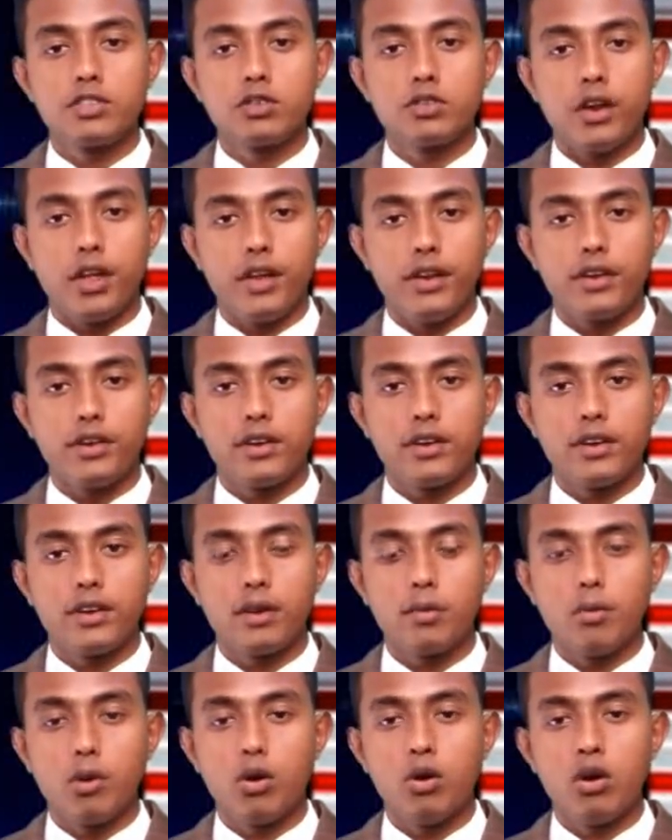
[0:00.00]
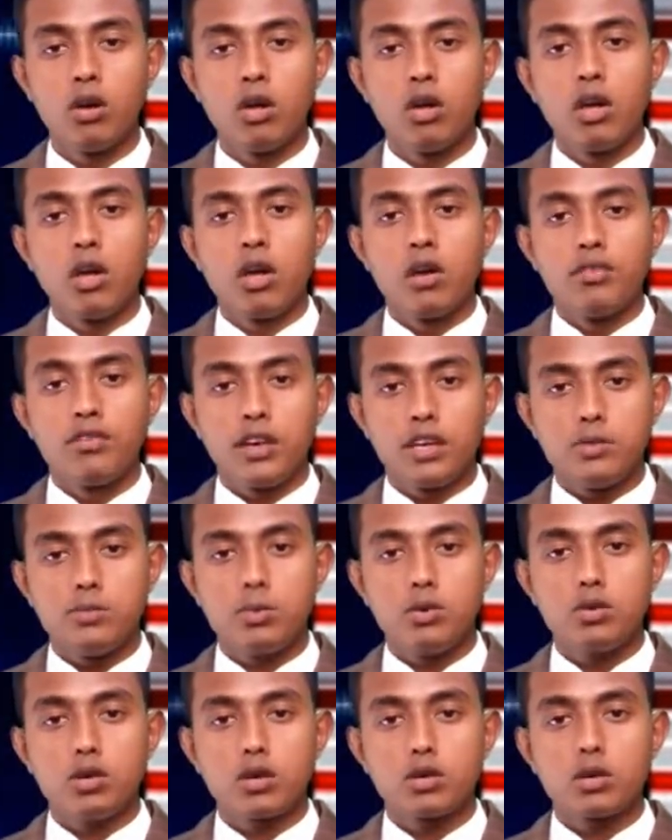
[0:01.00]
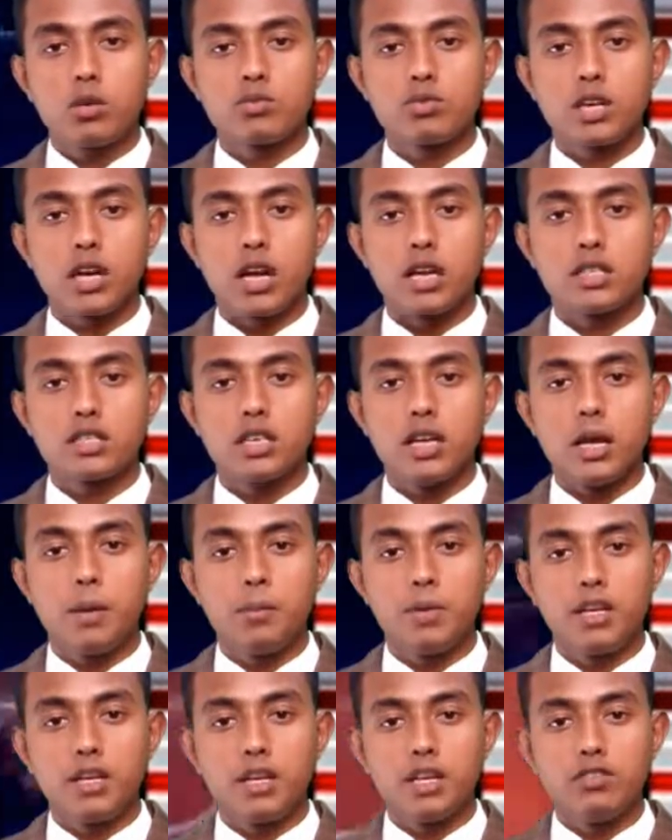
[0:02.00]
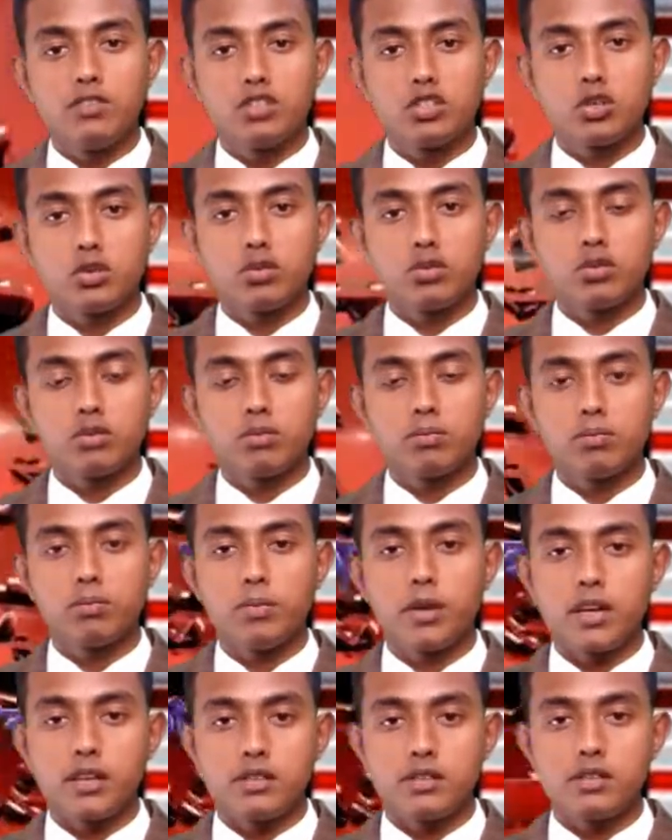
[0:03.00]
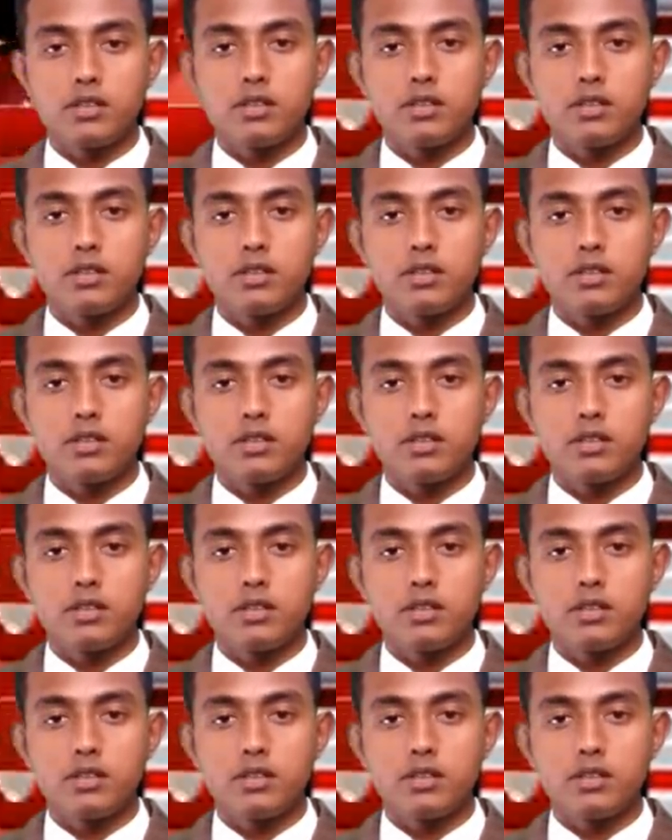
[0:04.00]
টেলিভিশন নেট এবং ফেসবুক ডট কম স্ল্যাশ এমকে টেলিভিশন পেজ